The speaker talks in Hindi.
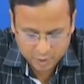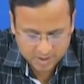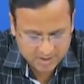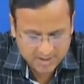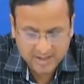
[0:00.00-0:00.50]

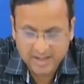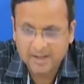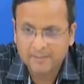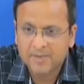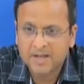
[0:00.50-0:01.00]
पहुंच गया
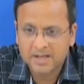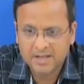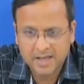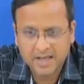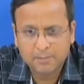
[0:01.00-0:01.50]
है
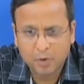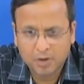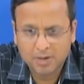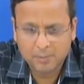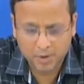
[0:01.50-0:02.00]
यह एक
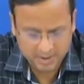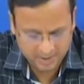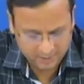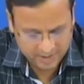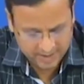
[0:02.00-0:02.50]
बहुत ही
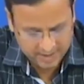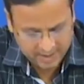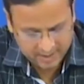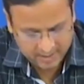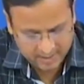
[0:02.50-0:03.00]
पॉजिटिव साइन
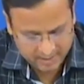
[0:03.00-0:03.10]
है